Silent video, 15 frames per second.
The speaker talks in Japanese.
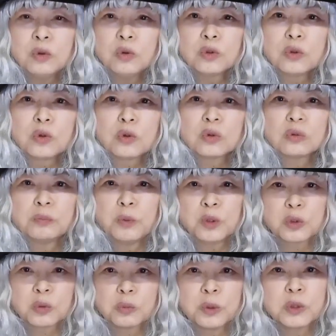濃度をもっ
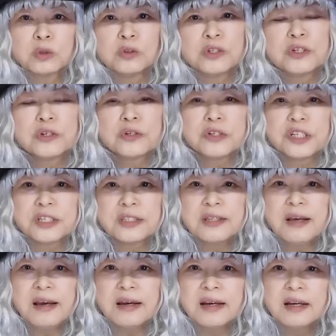ともっと薄くし
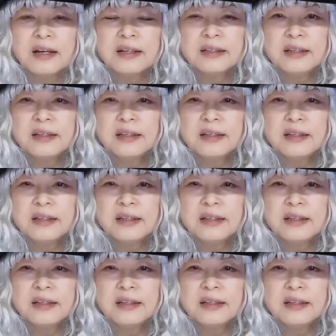て